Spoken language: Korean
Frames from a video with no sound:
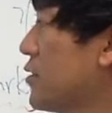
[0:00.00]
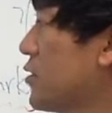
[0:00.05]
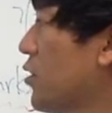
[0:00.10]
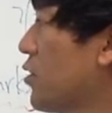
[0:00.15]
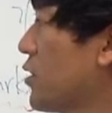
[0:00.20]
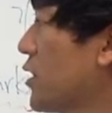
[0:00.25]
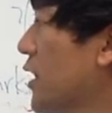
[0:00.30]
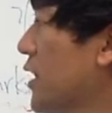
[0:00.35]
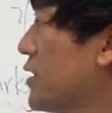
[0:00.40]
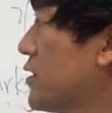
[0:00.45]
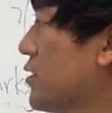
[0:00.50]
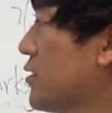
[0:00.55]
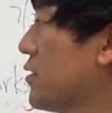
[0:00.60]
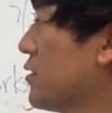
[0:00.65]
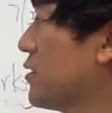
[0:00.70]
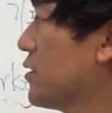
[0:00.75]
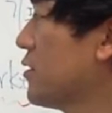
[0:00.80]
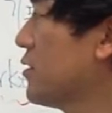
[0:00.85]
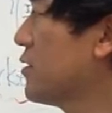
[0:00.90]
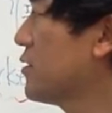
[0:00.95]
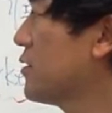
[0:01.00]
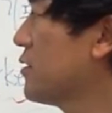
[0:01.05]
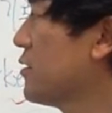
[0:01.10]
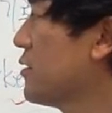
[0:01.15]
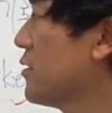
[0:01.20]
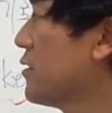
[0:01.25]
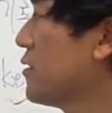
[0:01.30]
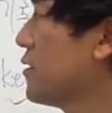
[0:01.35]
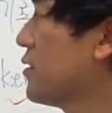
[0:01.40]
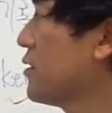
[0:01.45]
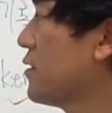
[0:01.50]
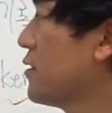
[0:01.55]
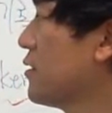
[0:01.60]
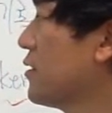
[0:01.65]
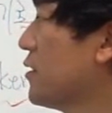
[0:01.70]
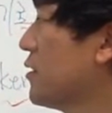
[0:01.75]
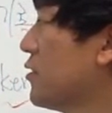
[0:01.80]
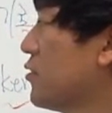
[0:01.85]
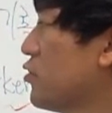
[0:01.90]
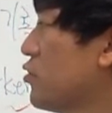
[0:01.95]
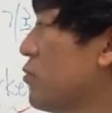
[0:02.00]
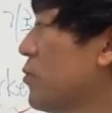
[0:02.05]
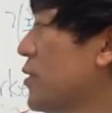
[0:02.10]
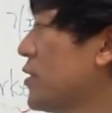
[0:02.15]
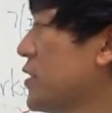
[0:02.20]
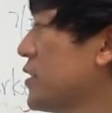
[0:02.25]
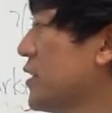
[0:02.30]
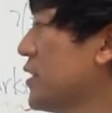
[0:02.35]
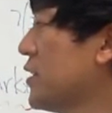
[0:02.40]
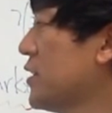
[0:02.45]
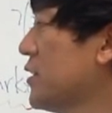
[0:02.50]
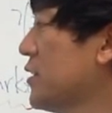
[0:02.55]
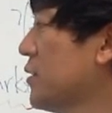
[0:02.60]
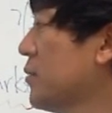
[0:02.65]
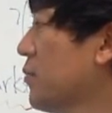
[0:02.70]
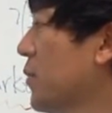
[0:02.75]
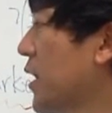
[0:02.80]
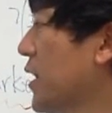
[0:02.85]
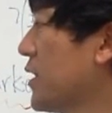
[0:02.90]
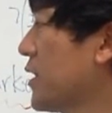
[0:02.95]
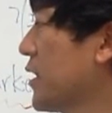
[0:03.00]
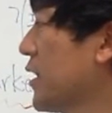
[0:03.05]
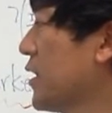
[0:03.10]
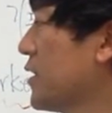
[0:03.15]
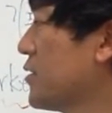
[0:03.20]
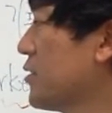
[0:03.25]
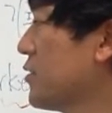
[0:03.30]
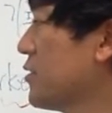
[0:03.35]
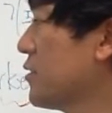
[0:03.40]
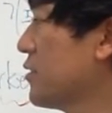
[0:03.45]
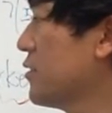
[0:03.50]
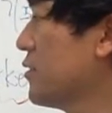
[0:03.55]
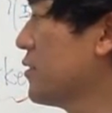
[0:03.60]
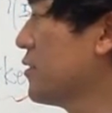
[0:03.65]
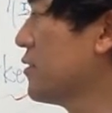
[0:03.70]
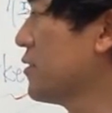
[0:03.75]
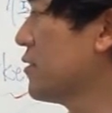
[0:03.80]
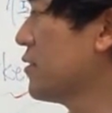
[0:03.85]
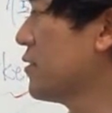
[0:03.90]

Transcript: 적게 적은 것, 두 번째는 많게 적은 것.